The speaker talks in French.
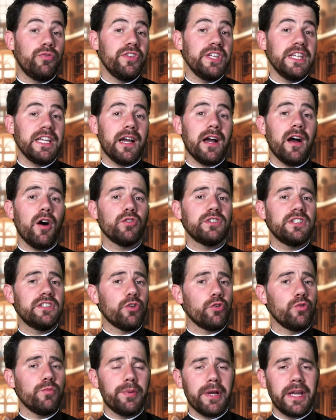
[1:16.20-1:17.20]
finiras en
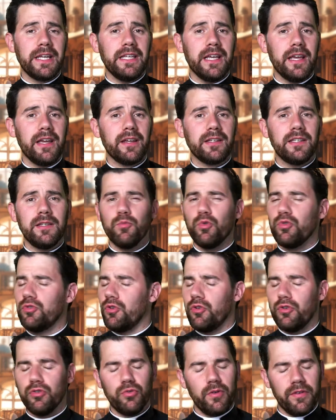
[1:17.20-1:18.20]
disant une prière qui
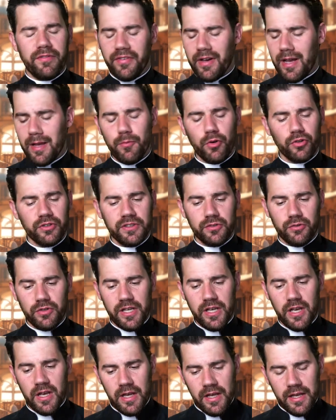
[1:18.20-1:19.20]
montre que tu es vraiment
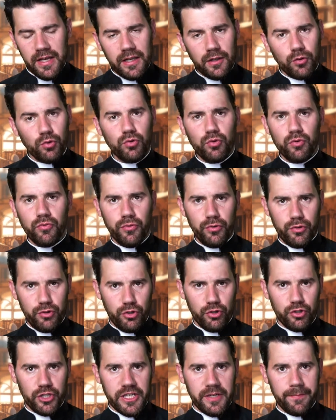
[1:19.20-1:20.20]
désolé et que tu veux
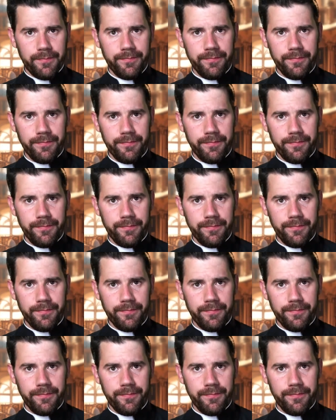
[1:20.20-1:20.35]
changer.